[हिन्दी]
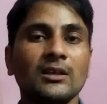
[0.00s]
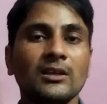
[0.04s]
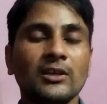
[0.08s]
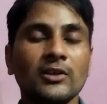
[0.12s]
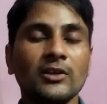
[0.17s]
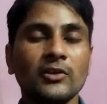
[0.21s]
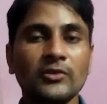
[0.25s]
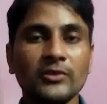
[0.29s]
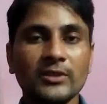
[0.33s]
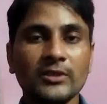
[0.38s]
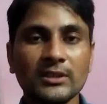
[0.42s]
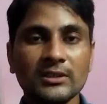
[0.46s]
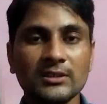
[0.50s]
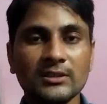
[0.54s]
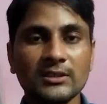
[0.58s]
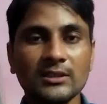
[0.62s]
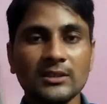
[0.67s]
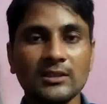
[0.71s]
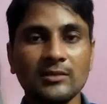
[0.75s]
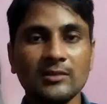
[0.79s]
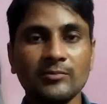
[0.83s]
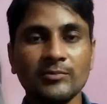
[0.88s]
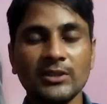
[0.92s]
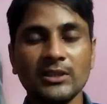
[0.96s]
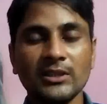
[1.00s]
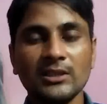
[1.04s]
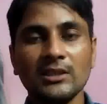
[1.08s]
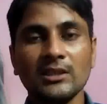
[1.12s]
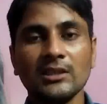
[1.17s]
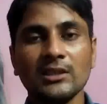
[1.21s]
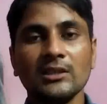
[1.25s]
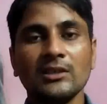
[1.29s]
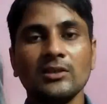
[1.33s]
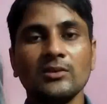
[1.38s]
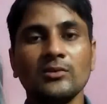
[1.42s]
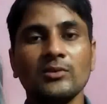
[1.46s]
एरोटिक सीन भी
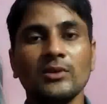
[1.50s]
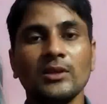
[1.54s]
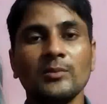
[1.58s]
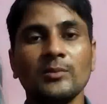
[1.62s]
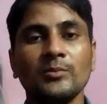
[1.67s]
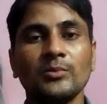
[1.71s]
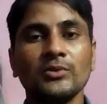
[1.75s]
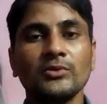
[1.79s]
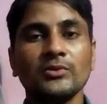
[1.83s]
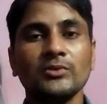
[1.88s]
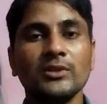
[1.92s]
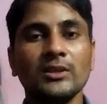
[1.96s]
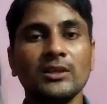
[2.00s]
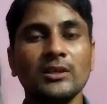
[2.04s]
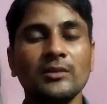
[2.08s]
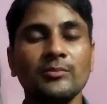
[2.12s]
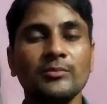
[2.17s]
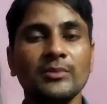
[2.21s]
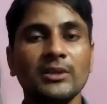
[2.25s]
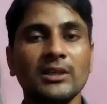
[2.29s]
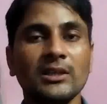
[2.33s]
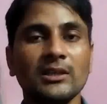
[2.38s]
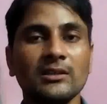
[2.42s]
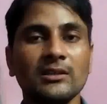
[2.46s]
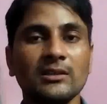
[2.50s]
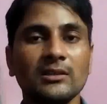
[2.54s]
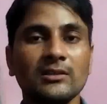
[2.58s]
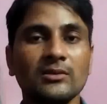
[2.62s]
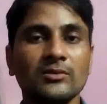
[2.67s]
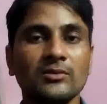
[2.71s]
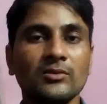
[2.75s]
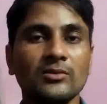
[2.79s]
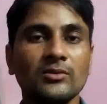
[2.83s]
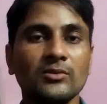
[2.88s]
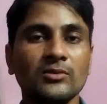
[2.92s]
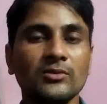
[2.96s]
देखने को आपको जो है मिलेंगे
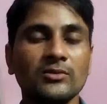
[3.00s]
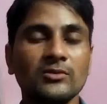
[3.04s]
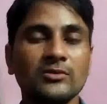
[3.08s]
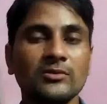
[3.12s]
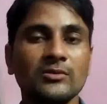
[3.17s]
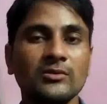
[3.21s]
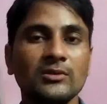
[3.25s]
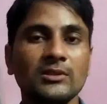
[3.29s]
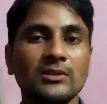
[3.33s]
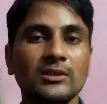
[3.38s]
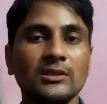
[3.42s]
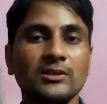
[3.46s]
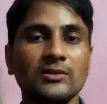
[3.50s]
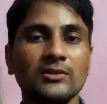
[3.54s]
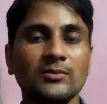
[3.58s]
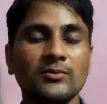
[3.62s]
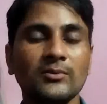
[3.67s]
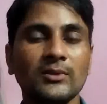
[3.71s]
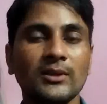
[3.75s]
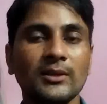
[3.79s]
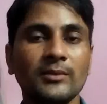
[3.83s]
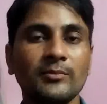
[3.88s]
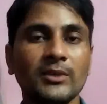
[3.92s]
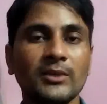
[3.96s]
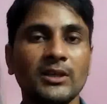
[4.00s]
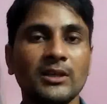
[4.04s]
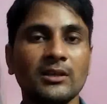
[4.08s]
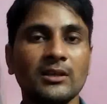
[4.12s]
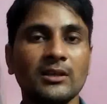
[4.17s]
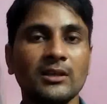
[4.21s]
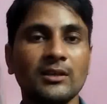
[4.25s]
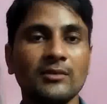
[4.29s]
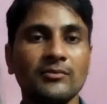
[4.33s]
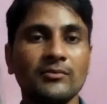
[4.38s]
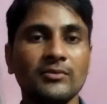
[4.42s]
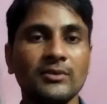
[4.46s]
तो दोस्तों ये जो फिल्म है
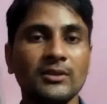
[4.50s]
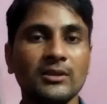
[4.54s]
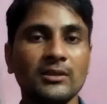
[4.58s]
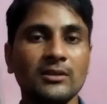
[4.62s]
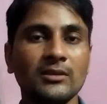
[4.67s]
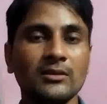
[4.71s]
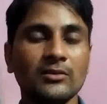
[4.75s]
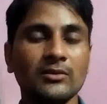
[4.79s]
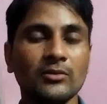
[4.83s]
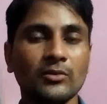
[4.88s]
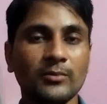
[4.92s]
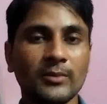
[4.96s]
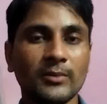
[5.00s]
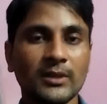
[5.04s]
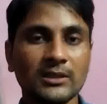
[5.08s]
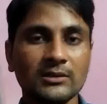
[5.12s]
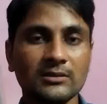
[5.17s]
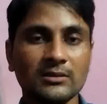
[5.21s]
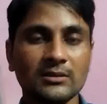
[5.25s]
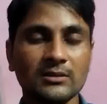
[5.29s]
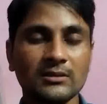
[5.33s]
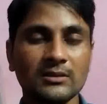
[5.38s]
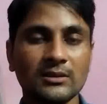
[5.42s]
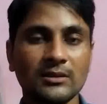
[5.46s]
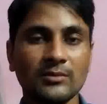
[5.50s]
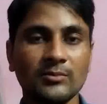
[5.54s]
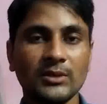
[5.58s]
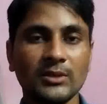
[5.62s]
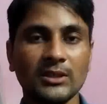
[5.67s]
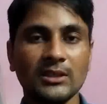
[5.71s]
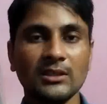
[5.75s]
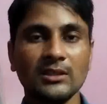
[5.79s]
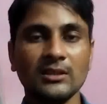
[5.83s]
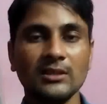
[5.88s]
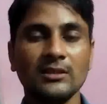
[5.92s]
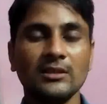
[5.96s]
काफ़ी रोमांस से
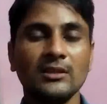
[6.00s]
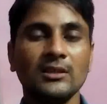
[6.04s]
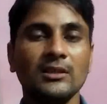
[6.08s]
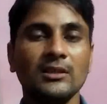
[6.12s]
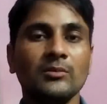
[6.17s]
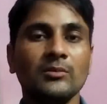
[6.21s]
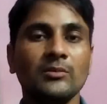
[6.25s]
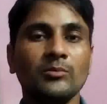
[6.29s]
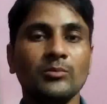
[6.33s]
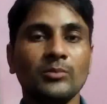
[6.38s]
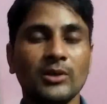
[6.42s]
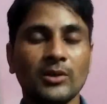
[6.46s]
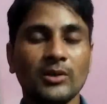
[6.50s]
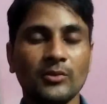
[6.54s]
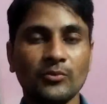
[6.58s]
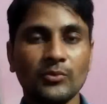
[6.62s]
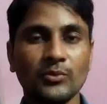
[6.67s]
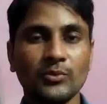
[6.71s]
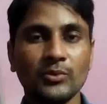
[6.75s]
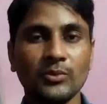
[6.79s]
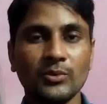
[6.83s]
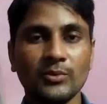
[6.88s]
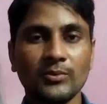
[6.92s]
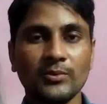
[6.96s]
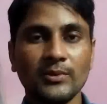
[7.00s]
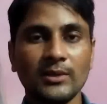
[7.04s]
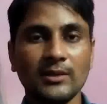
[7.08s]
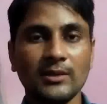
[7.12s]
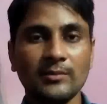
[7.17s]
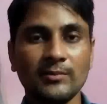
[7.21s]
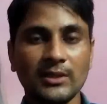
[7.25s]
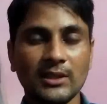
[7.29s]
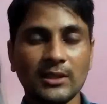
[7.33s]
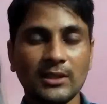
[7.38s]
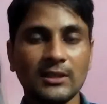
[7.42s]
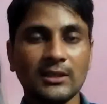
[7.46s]
भरी भरपूर
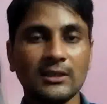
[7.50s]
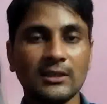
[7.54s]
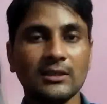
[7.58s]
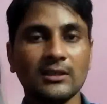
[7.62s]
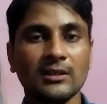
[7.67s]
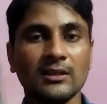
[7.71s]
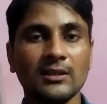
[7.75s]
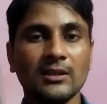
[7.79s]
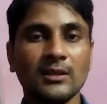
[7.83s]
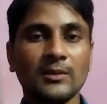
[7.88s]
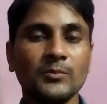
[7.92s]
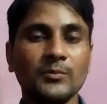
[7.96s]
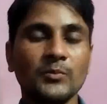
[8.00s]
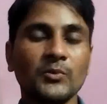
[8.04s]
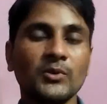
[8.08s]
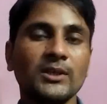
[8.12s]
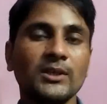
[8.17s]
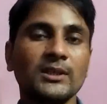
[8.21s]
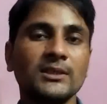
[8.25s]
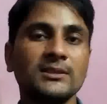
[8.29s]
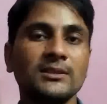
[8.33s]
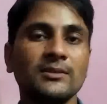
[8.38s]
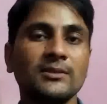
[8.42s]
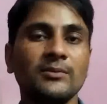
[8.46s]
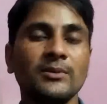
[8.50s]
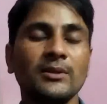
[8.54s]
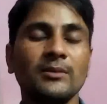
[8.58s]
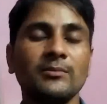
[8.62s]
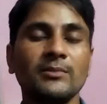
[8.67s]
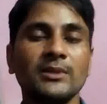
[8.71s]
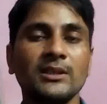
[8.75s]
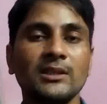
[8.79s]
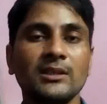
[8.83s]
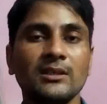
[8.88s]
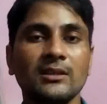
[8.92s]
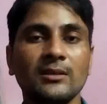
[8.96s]
फिल्म है अगर आपको ऐसी
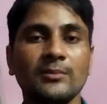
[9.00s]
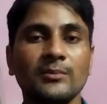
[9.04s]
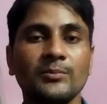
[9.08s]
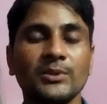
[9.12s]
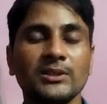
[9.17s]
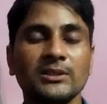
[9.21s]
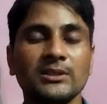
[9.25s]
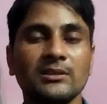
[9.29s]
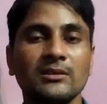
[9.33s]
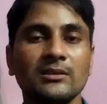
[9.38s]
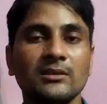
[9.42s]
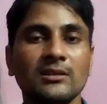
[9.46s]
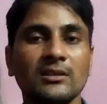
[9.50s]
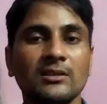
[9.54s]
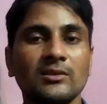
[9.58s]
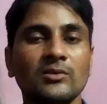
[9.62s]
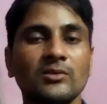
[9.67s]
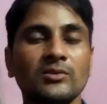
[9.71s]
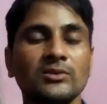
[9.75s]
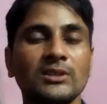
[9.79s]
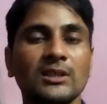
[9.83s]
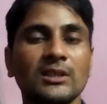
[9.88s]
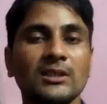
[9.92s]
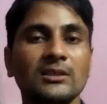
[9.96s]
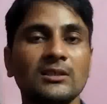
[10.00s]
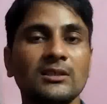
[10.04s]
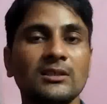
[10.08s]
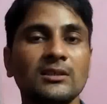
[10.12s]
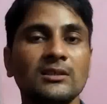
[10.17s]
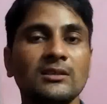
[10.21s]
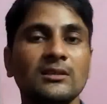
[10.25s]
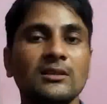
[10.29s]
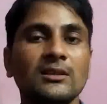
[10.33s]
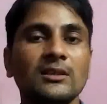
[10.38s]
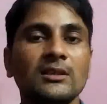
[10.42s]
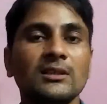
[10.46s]
फिल्में देखना पसंद है तो जाइए
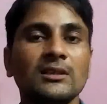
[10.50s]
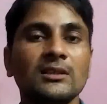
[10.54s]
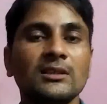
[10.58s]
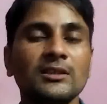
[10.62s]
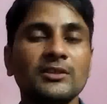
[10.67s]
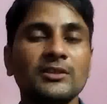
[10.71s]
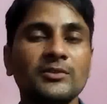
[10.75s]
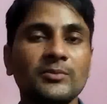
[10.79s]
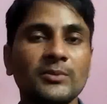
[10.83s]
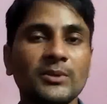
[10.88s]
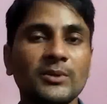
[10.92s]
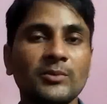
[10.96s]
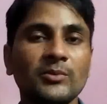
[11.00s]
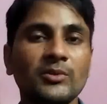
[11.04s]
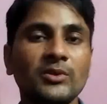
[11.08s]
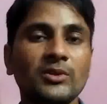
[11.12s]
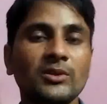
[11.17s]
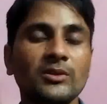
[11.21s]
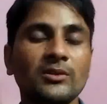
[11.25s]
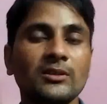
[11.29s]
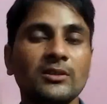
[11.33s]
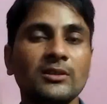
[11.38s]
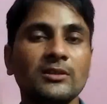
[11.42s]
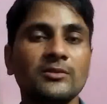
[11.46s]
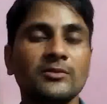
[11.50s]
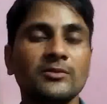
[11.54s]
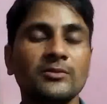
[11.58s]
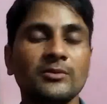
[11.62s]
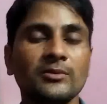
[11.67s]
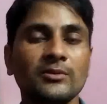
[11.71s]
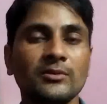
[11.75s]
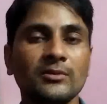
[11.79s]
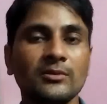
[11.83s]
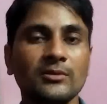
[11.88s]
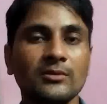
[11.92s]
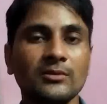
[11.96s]
इस इस
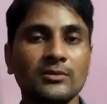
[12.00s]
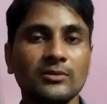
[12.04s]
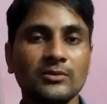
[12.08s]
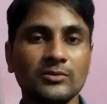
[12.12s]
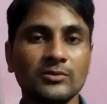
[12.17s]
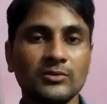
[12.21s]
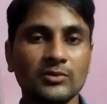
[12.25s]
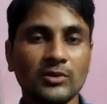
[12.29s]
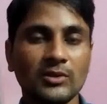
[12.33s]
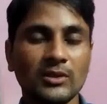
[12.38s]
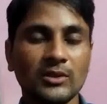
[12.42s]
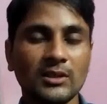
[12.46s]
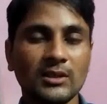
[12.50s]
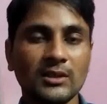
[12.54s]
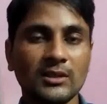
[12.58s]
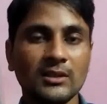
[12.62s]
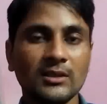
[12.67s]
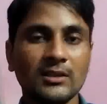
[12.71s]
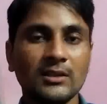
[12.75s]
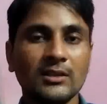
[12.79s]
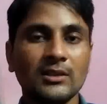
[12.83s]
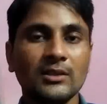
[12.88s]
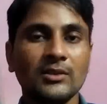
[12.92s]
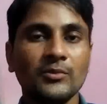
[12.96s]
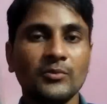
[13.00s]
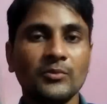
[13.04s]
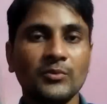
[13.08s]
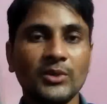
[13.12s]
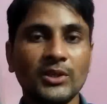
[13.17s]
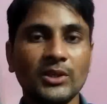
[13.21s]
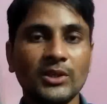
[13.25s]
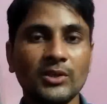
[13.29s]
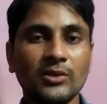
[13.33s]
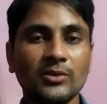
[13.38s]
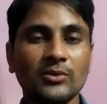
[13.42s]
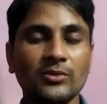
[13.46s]
जो है
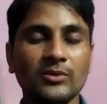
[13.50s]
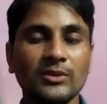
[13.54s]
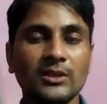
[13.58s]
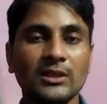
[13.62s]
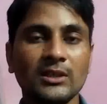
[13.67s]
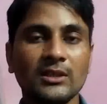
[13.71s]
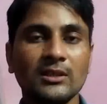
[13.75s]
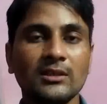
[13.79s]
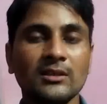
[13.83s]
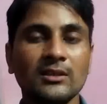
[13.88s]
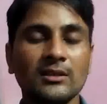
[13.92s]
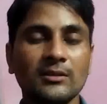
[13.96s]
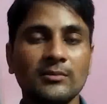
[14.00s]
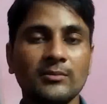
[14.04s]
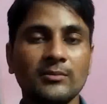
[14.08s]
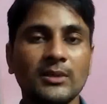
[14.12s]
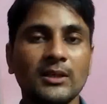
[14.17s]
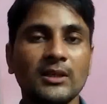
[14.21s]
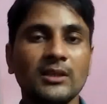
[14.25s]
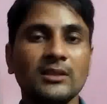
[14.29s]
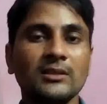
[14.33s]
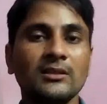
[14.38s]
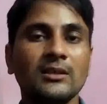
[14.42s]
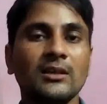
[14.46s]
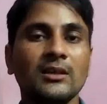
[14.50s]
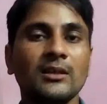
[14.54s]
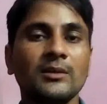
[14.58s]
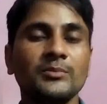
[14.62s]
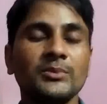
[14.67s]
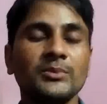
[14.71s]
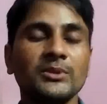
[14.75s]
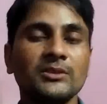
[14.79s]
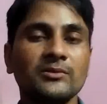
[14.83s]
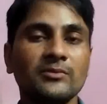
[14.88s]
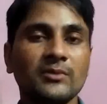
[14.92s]
वीडियो को देखने के बाद आप इस